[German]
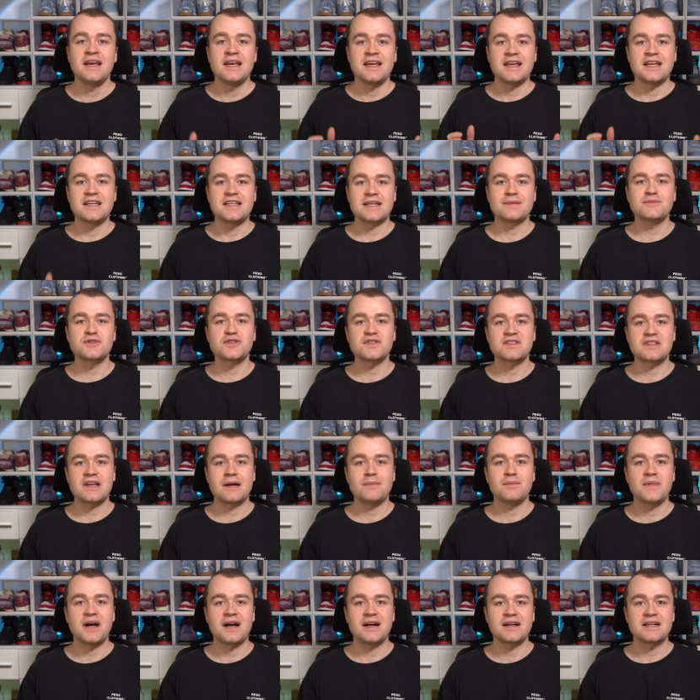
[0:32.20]
In dem
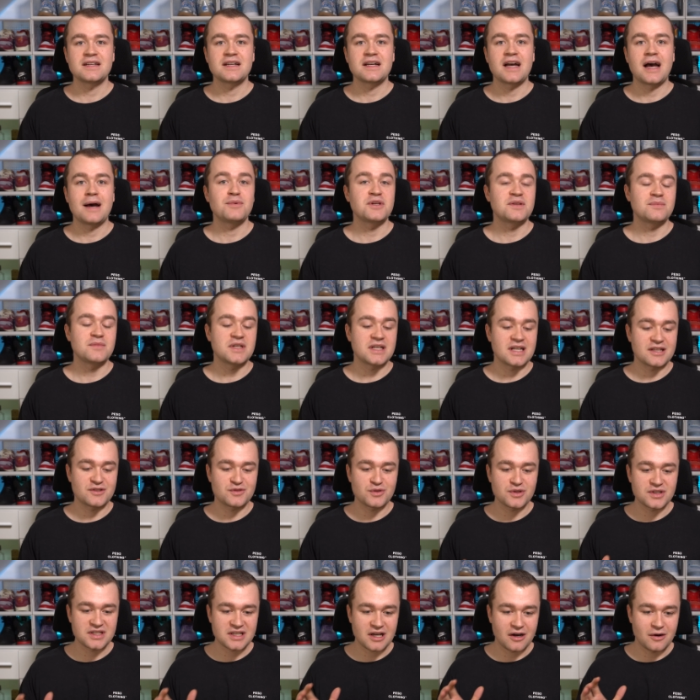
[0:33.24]
Zusammenhang habe ich mir
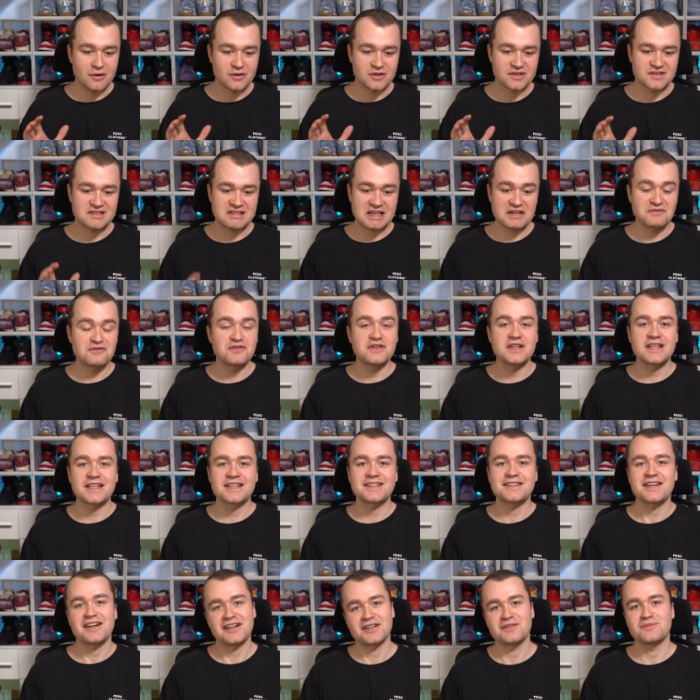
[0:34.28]
natürlich auch sehr viele
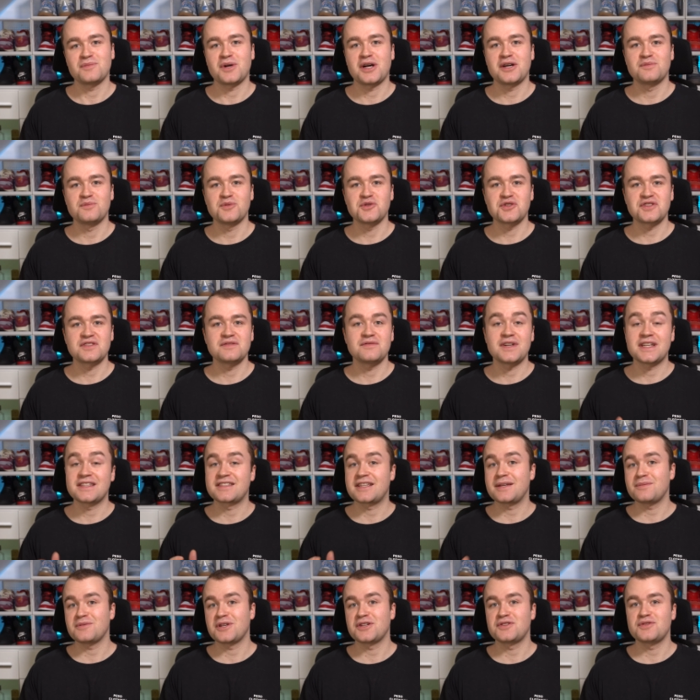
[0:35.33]
Gedanken machen müssen, weil es
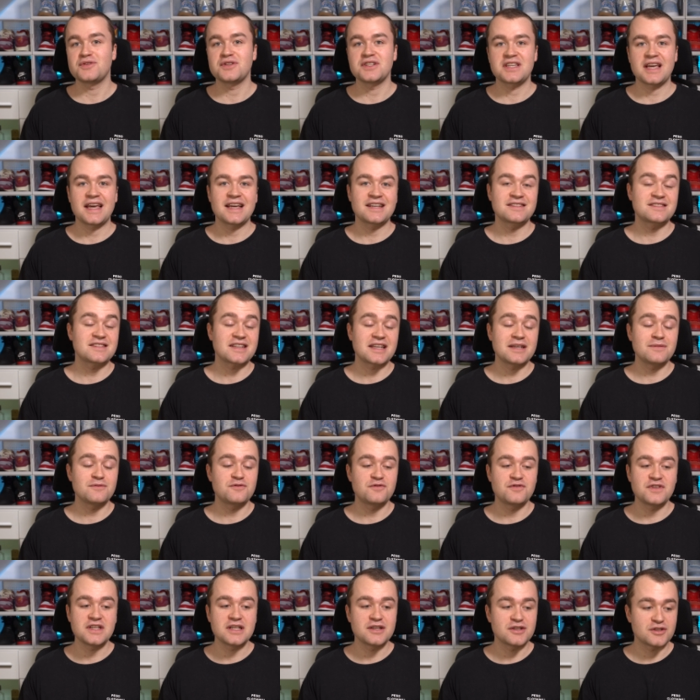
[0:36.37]
gibt natürlich extrem
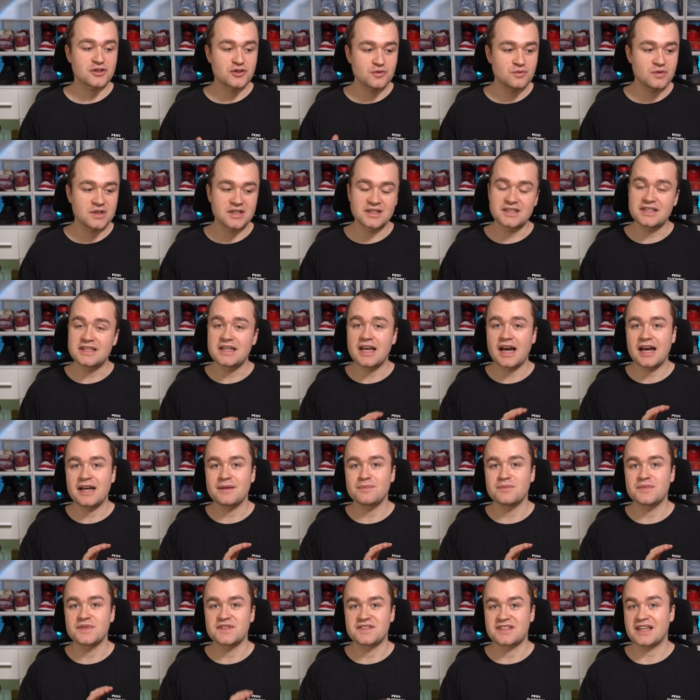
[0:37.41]
viele Schuhe, die
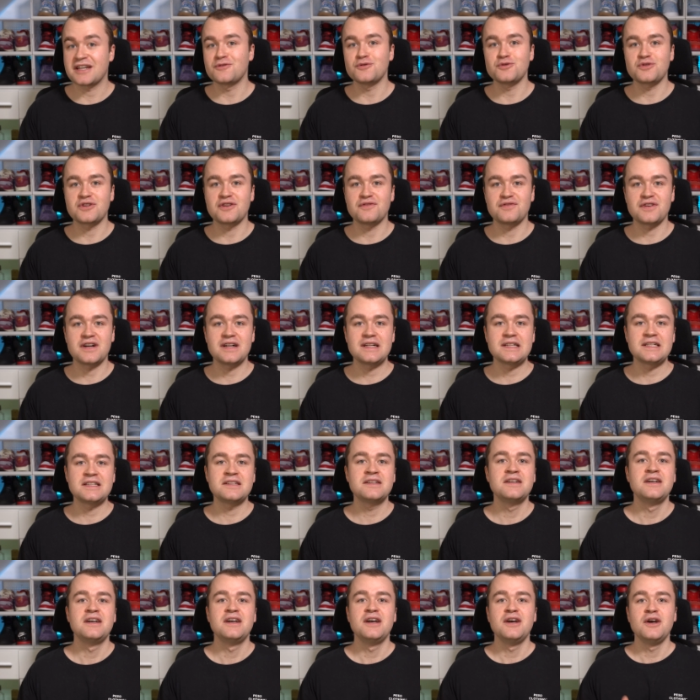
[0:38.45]
einem sehr gut gefallen
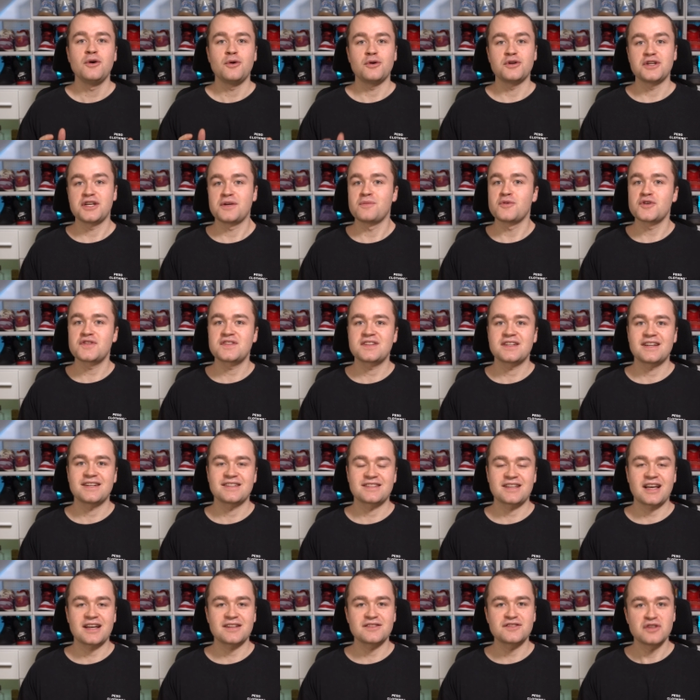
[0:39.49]
und ich musste
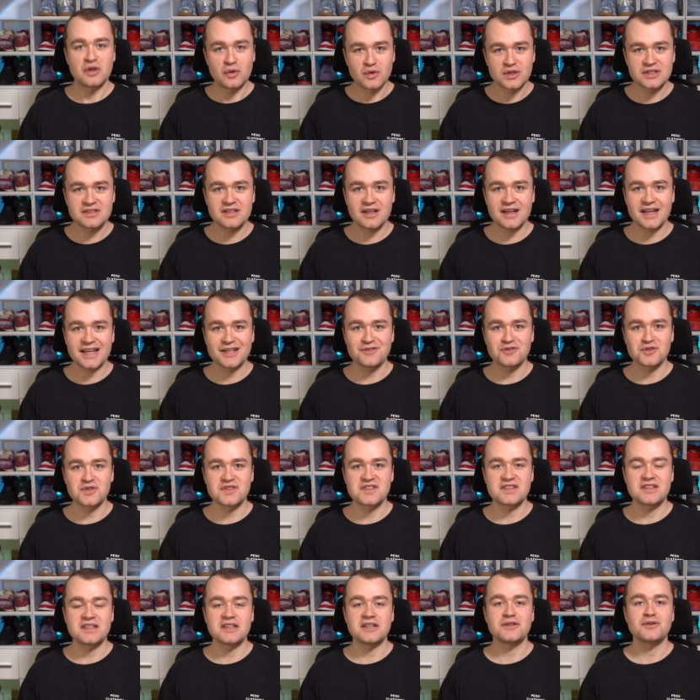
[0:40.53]
das Ganze runter
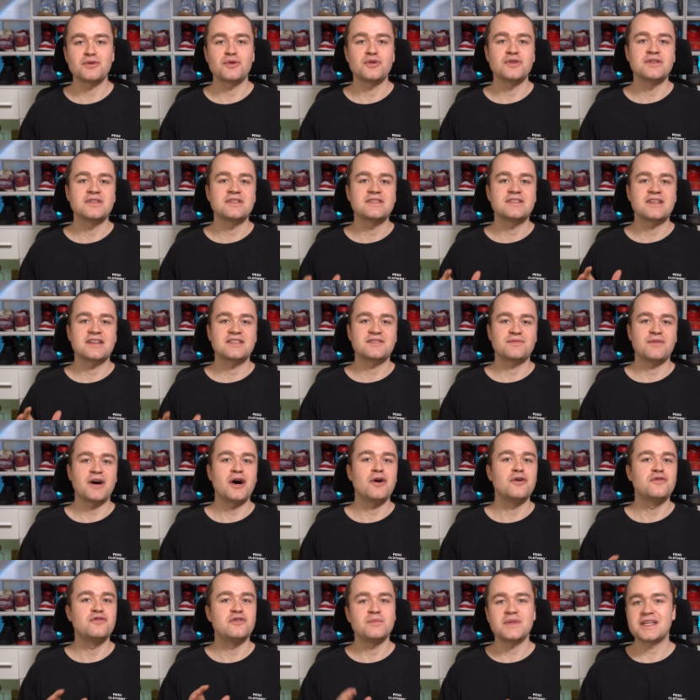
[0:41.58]
reduzieren und das war
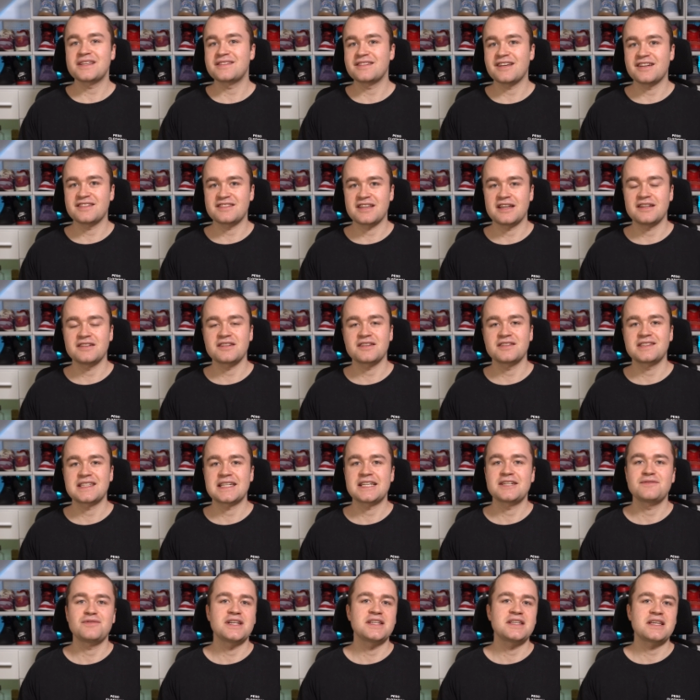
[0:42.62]
auch für mich sehr, sehr
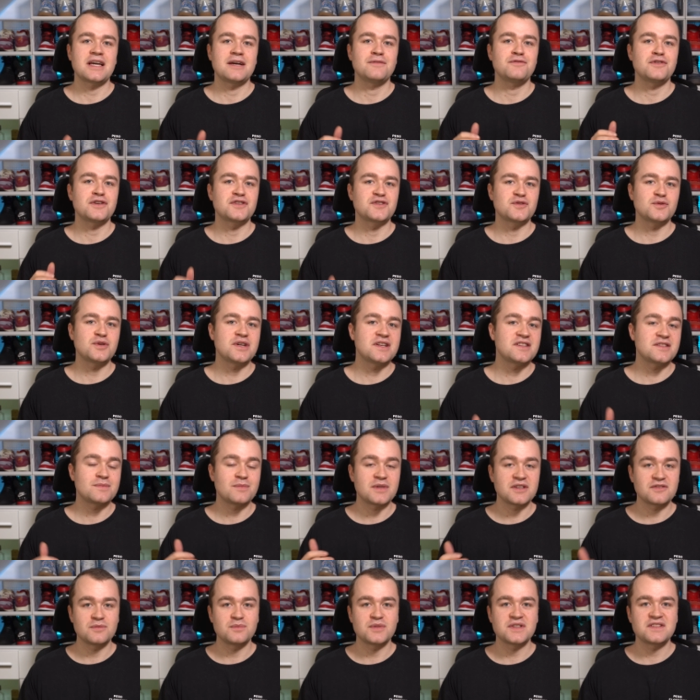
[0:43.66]
interessant, weil ich einfach so jetzt
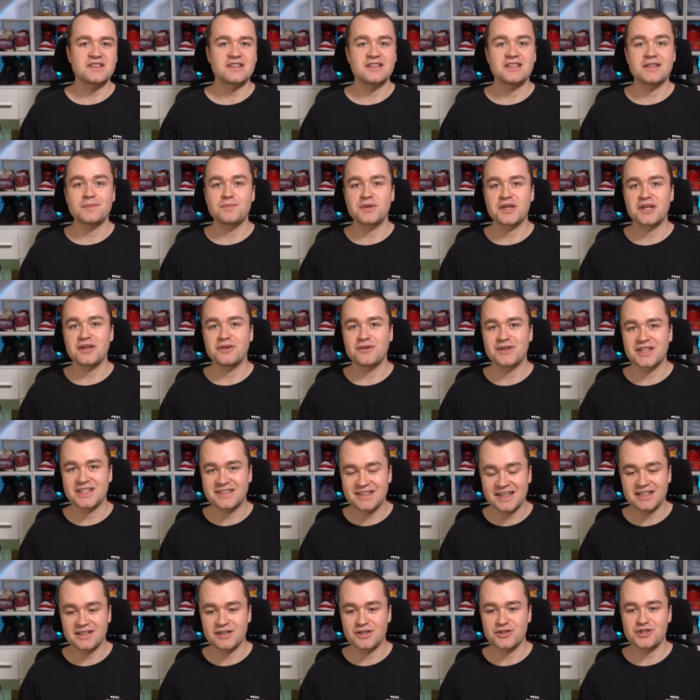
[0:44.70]
mal so ein bisschen die
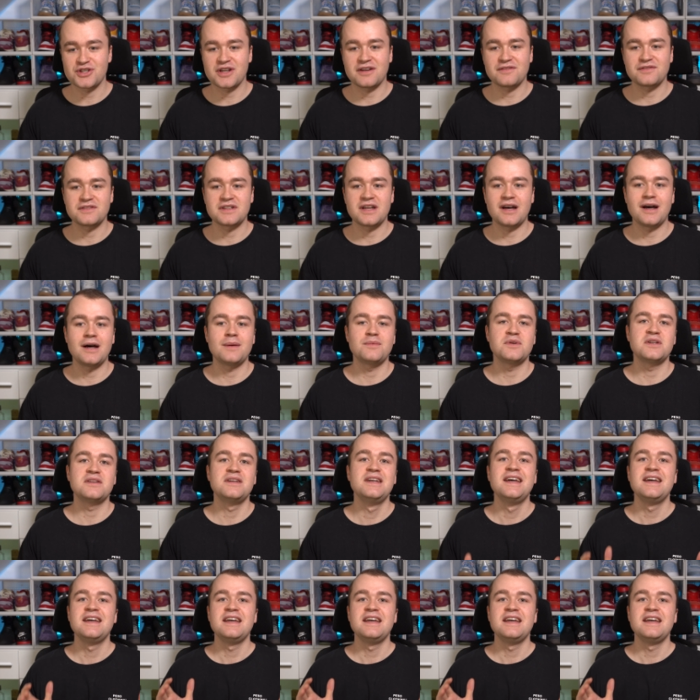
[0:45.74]
Prioritäten geschaffen habe,